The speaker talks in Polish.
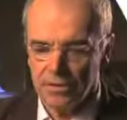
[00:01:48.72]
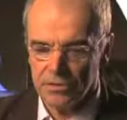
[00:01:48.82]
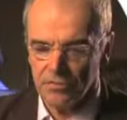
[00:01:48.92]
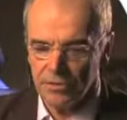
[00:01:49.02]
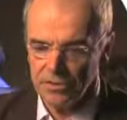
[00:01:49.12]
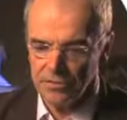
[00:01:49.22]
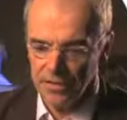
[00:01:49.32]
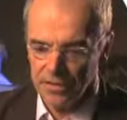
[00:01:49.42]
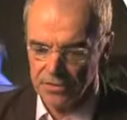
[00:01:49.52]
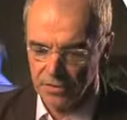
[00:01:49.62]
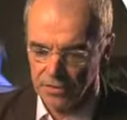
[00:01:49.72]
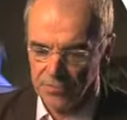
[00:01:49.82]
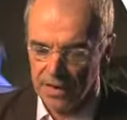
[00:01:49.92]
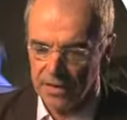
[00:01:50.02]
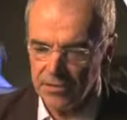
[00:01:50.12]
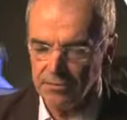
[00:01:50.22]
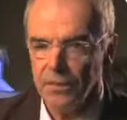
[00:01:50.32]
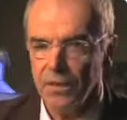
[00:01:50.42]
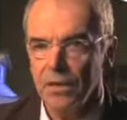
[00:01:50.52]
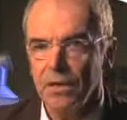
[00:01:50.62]
jest to festiwal z rozmachem,
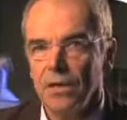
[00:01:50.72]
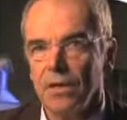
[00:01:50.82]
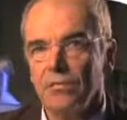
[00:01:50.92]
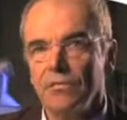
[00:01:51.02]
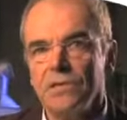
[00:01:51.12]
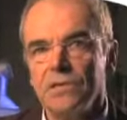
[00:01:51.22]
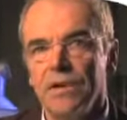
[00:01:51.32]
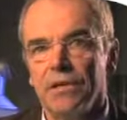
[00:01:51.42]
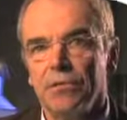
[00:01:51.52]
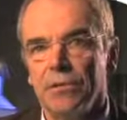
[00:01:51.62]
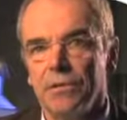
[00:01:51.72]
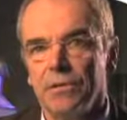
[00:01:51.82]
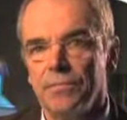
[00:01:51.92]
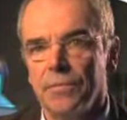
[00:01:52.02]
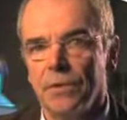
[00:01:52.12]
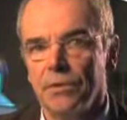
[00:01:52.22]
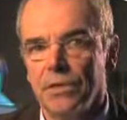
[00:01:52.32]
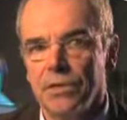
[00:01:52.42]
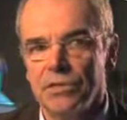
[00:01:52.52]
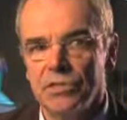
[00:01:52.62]
i festiwal, który o
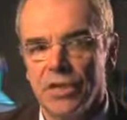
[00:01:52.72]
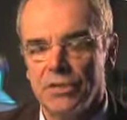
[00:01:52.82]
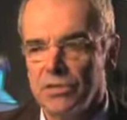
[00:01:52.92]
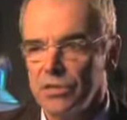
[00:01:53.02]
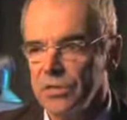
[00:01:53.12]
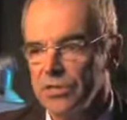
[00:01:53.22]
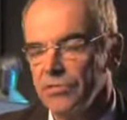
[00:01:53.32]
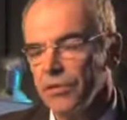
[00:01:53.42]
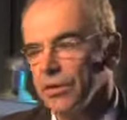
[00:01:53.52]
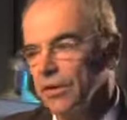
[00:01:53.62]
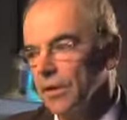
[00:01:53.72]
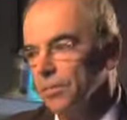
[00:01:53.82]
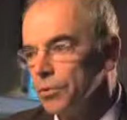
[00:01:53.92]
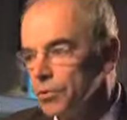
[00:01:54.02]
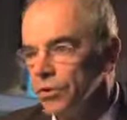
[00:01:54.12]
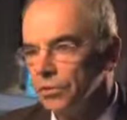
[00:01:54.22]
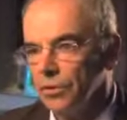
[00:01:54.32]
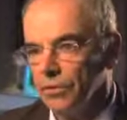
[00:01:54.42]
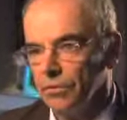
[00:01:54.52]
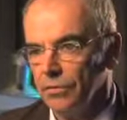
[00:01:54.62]
tyle jest cenny, że jest nastawiony na
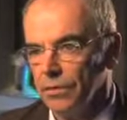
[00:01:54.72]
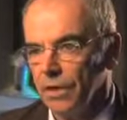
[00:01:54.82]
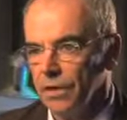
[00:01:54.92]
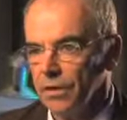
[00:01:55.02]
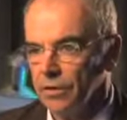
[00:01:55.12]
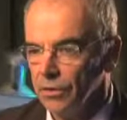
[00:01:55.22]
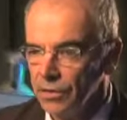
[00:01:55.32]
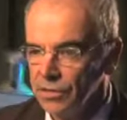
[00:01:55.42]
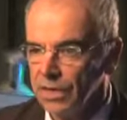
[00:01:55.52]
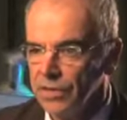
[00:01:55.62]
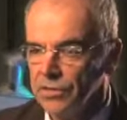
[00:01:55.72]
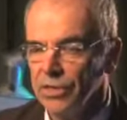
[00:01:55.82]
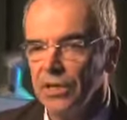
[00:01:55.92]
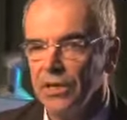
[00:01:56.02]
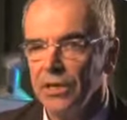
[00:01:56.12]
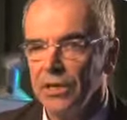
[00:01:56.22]
początki, na kino niezależne,